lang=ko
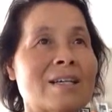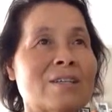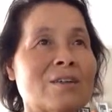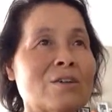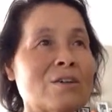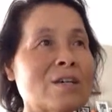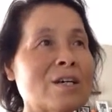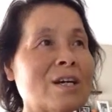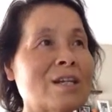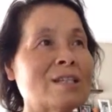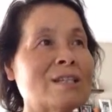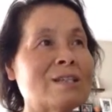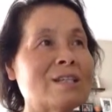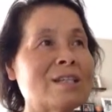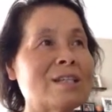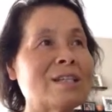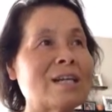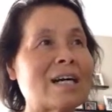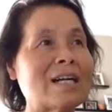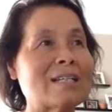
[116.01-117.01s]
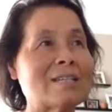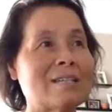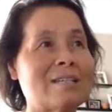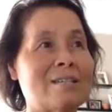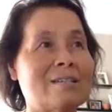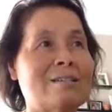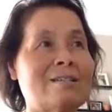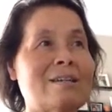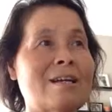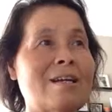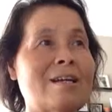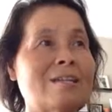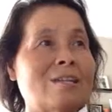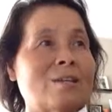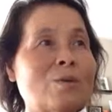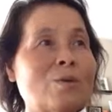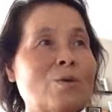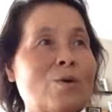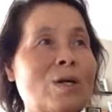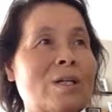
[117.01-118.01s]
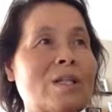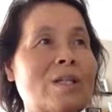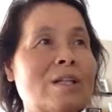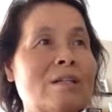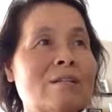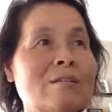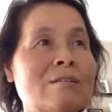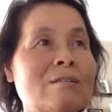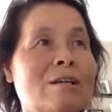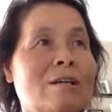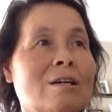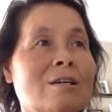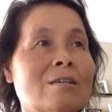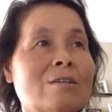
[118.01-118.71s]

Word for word: 서기관들이 가르치거나 설교할 때는